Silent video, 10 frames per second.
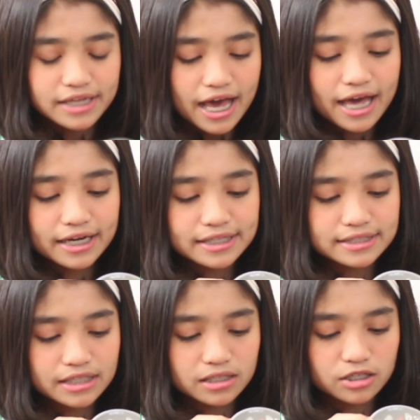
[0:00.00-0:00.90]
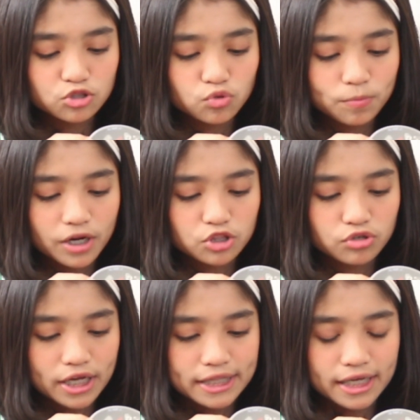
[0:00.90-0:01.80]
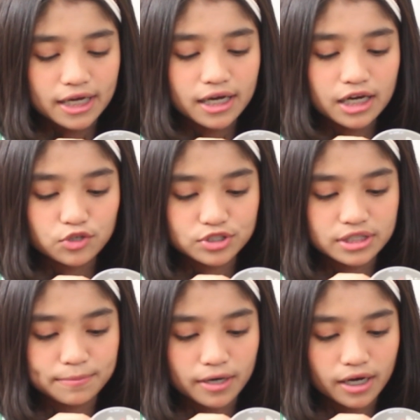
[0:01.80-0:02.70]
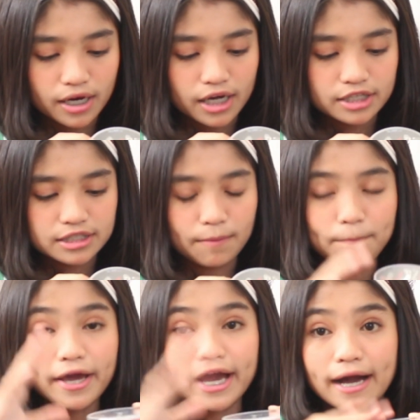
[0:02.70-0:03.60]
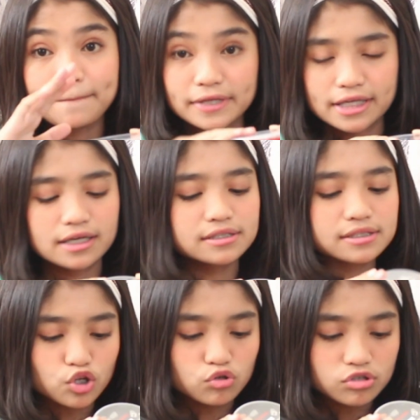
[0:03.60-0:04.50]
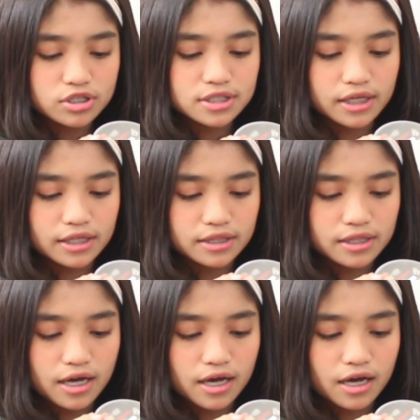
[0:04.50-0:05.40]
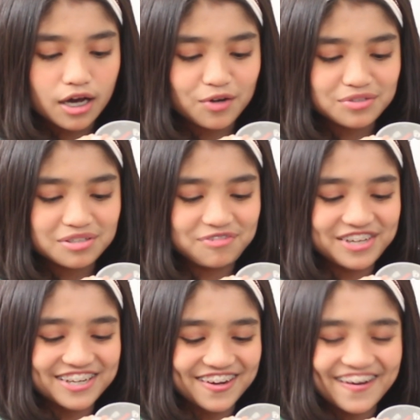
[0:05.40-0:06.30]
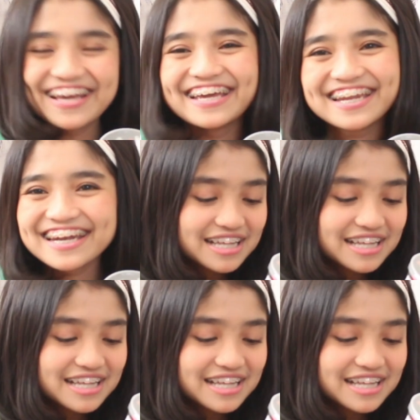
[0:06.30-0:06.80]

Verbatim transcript: Dan di sini itu peraturannya harus dimakan sampai habis, terus kita harus ngevideoin.